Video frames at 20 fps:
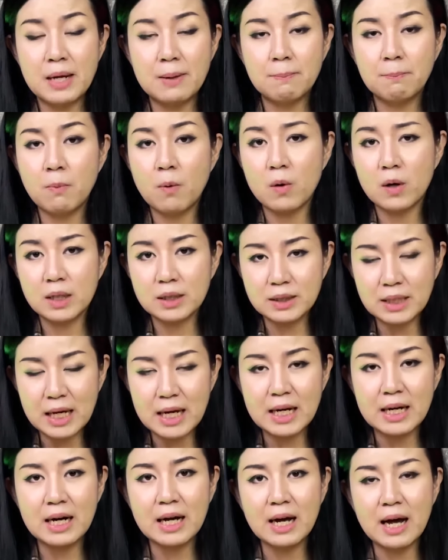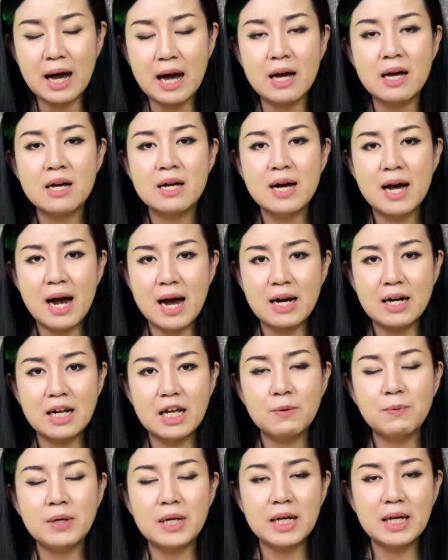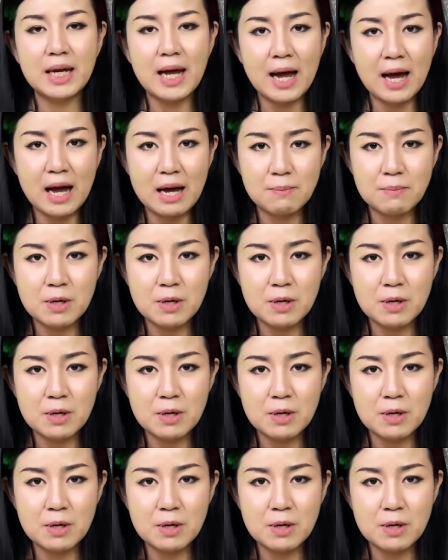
ผิดปกตินะคะ อันนี้วิธีแก้ไข